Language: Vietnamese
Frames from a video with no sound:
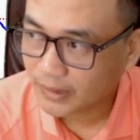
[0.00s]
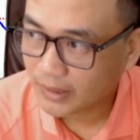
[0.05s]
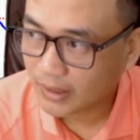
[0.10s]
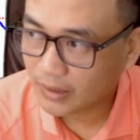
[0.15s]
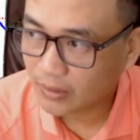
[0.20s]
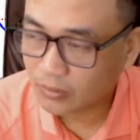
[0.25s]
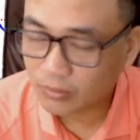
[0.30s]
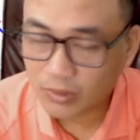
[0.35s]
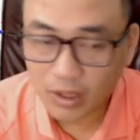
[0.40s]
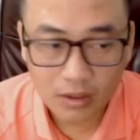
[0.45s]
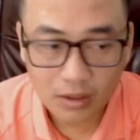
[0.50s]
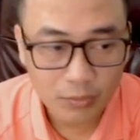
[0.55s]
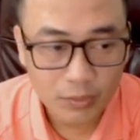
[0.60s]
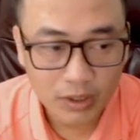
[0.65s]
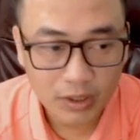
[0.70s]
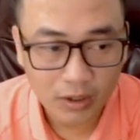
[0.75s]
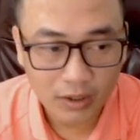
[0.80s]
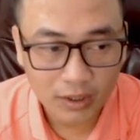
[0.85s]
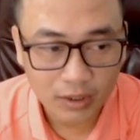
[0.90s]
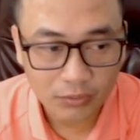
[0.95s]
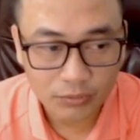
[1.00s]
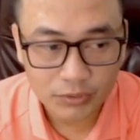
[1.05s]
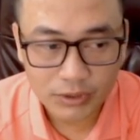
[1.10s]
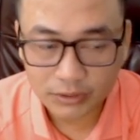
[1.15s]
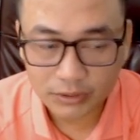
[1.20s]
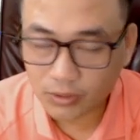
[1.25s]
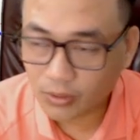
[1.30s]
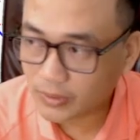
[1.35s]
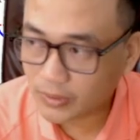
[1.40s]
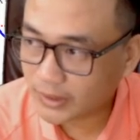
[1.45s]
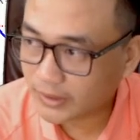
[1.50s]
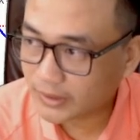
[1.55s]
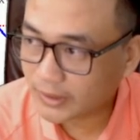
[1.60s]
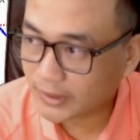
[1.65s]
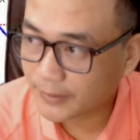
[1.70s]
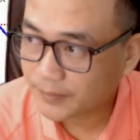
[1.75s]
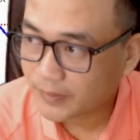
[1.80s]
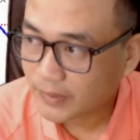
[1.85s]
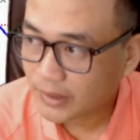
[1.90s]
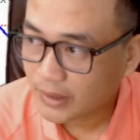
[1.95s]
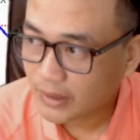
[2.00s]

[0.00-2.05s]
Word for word: à, lúc đó nó mới gọi là câu chuyện tốt nha anh chị